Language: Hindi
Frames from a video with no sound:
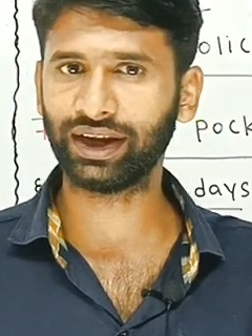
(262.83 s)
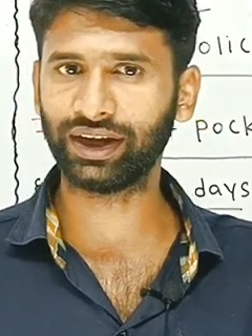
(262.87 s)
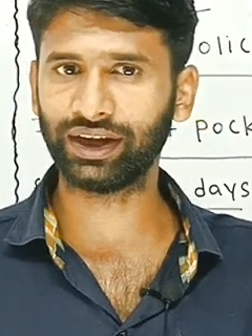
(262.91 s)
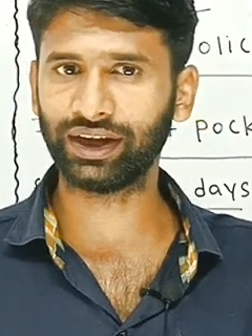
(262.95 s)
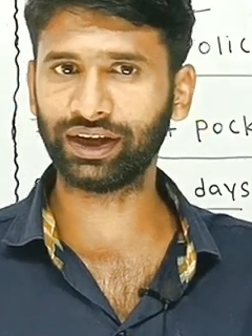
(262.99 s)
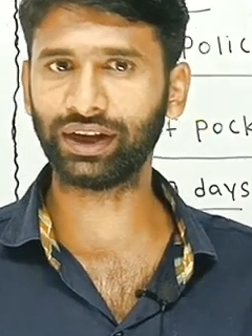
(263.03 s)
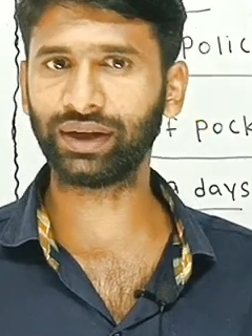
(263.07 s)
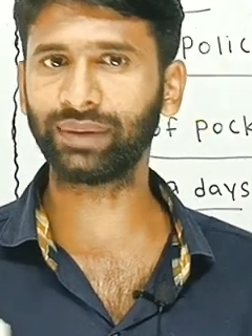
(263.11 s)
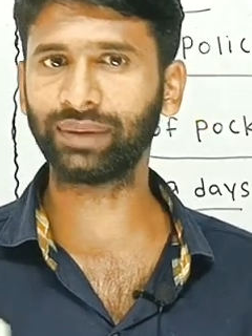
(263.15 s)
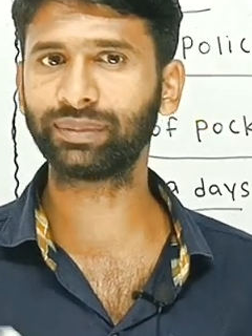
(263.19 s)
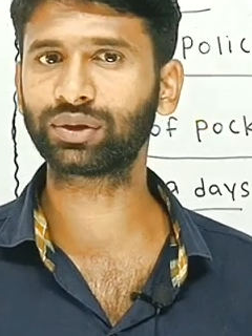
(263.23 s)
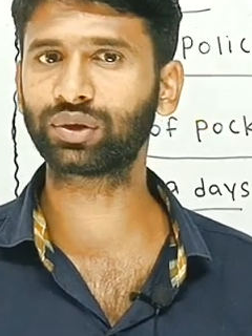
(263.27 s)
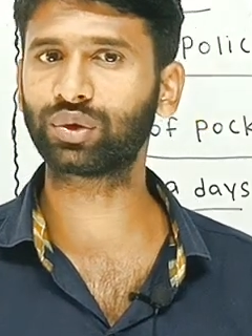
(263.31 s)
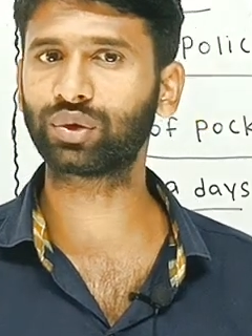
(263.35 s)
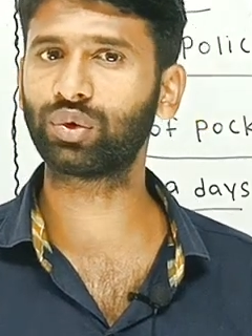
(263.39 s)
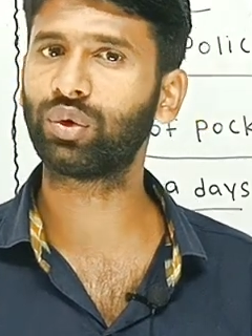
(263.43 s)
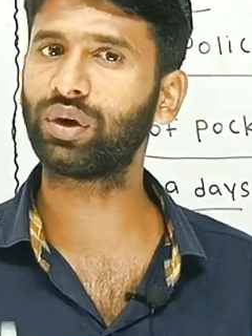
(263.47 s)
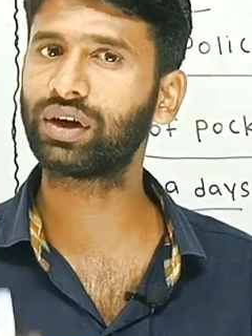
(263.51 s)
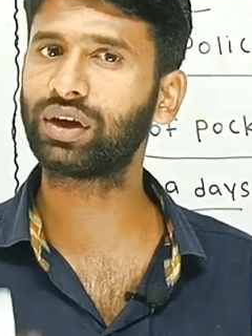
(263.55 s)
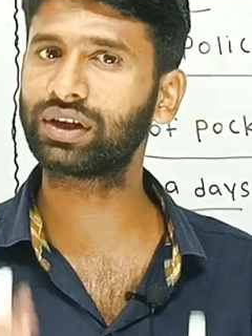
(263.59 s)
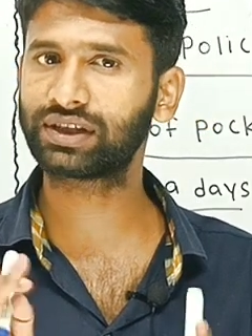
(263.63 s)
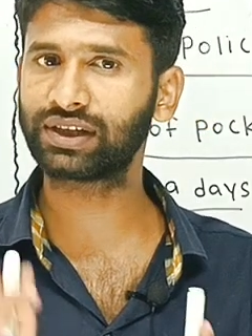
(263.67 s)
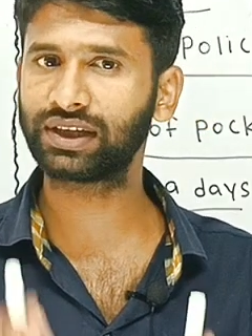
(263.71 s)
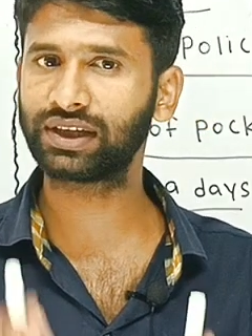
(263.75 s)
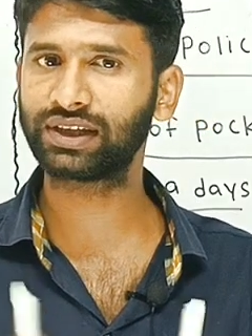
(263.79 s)
एडियम्स को
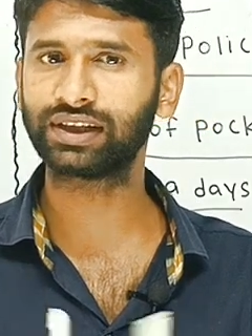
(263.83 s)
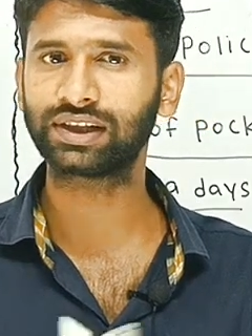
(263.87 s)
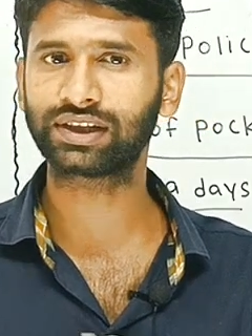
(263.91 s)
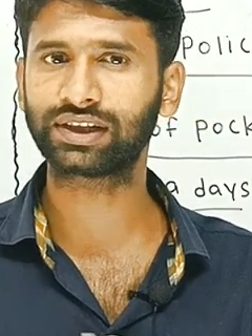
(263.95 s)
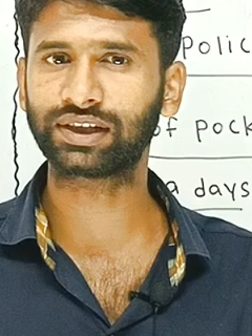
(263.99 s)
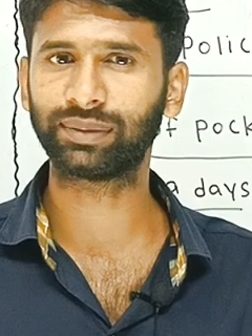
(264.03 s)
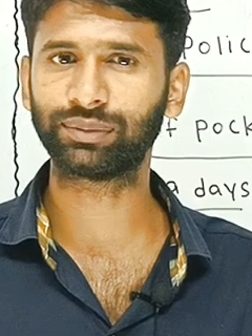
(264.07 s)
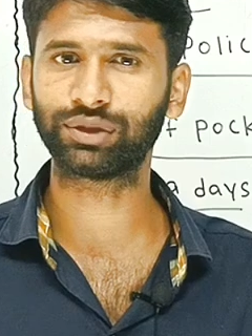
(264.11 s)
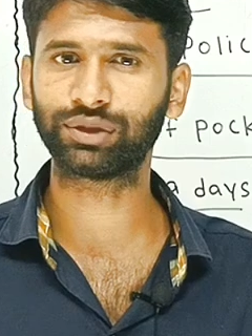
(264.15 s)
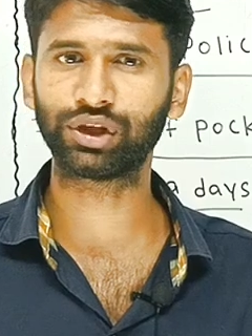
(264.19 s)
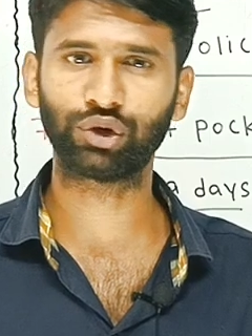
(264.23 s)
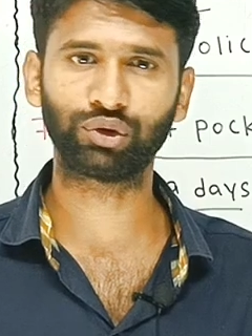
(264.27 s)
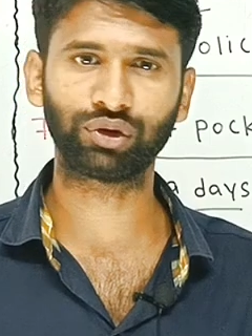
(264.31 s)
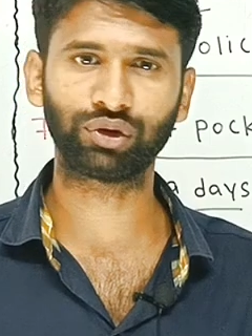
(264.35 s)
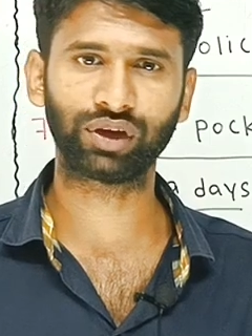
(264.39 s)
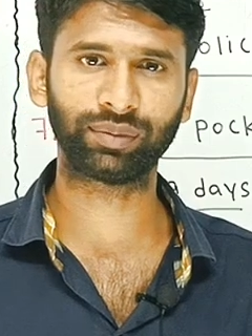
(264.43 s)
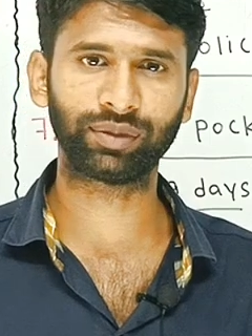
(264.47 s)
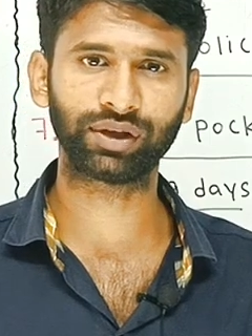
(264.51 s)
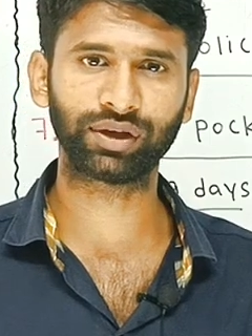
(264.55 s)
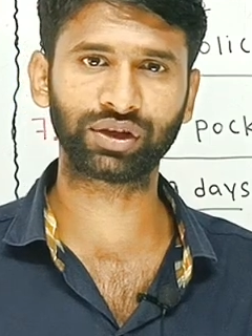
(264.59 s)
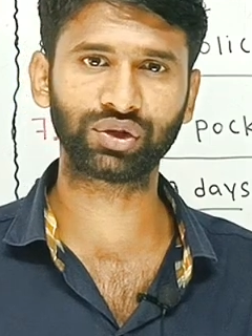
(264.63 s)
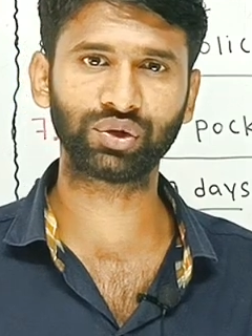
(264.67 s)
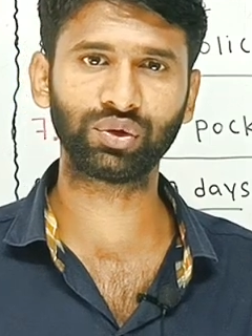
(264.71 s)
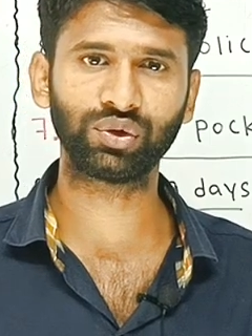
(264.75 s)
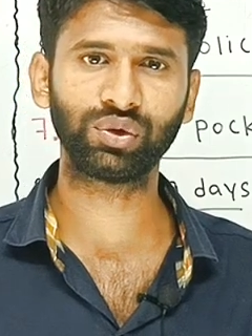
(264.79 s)
अच्छे से समझे होंगे
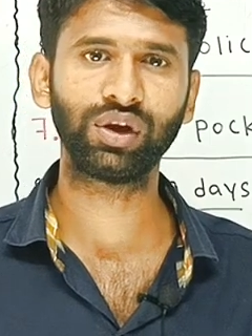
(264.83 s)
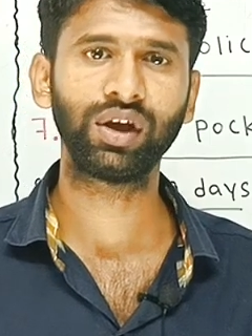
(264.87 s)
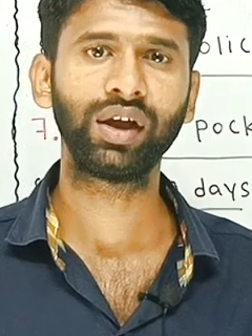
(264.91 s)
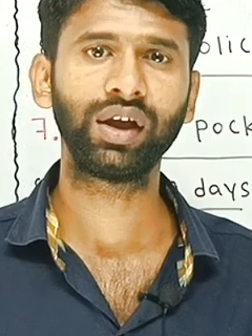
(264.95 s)
बच्चों